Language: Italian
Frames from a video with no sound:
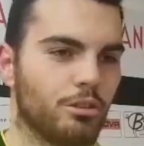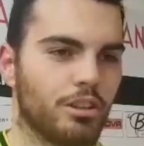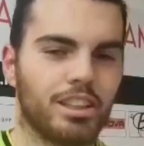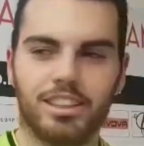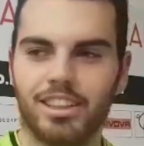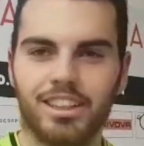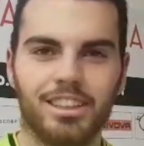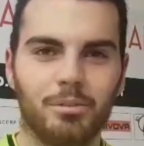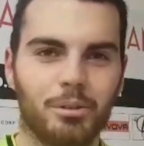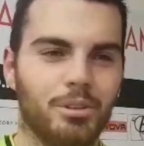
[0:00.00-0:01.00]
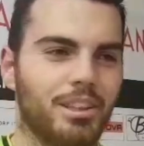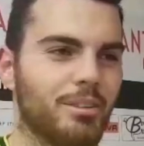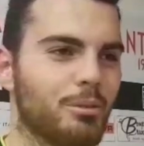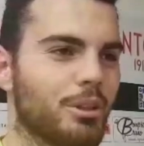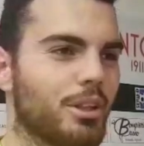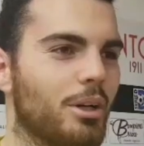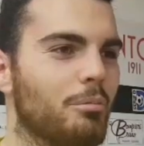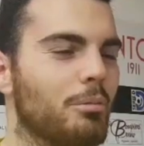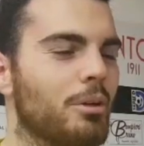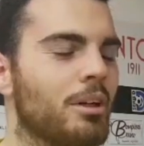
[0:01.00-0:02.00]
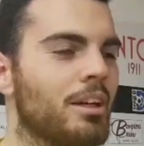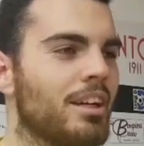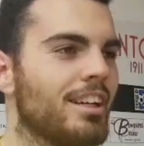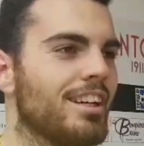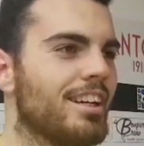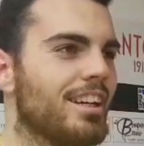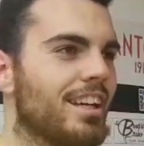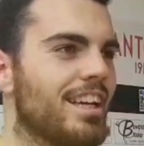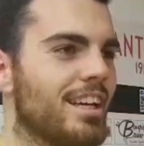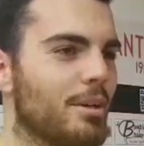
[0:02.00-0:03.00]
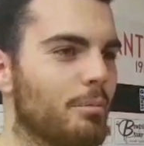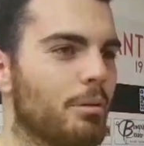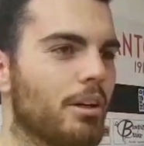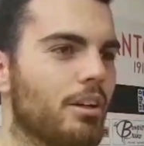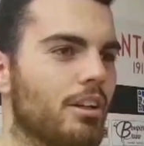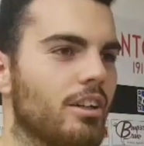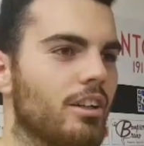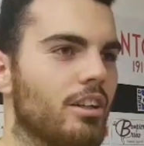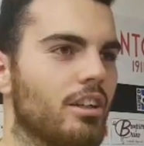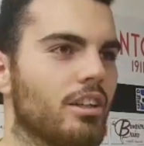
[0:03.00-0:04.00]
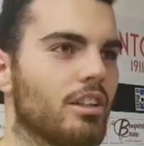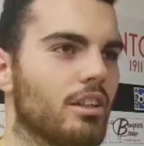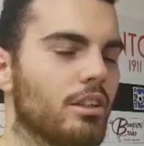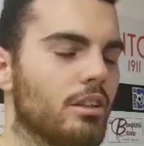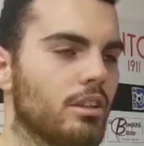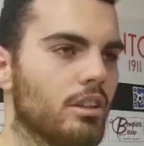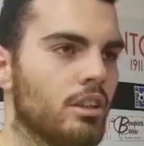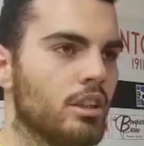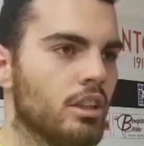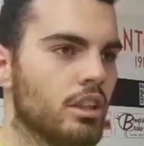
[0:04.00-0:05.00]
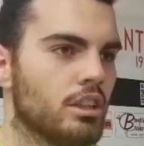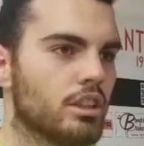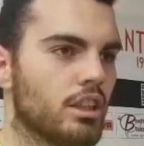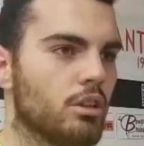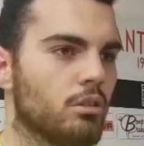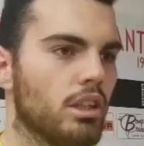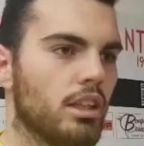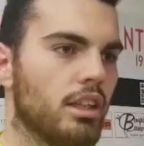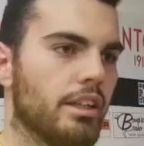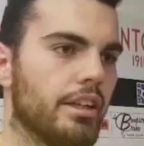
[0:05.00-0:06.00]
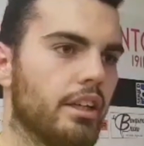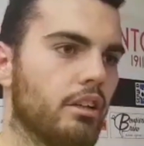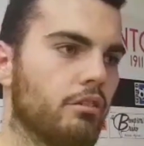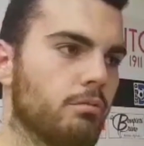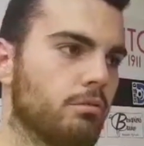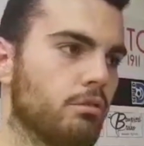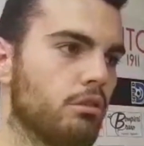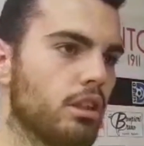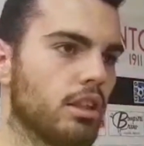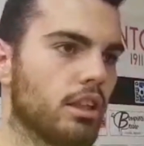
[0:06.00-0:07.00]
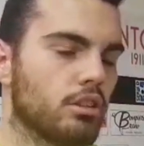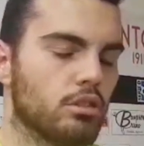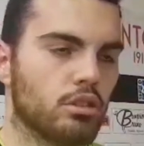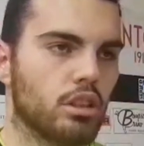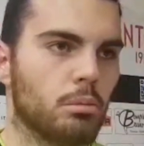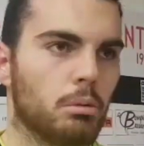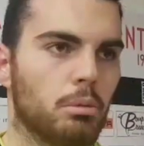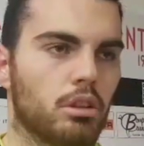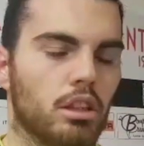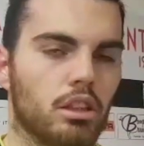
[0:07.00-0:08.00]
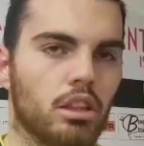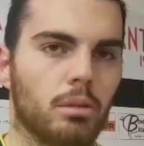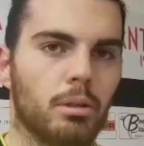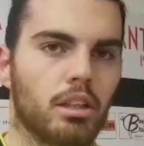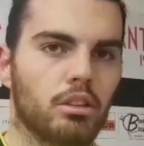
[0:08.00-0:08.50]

fatte tante purtroppo, eh, però eh, scelgo quelle a fanfulla, dai, che sono state più importanti anche per il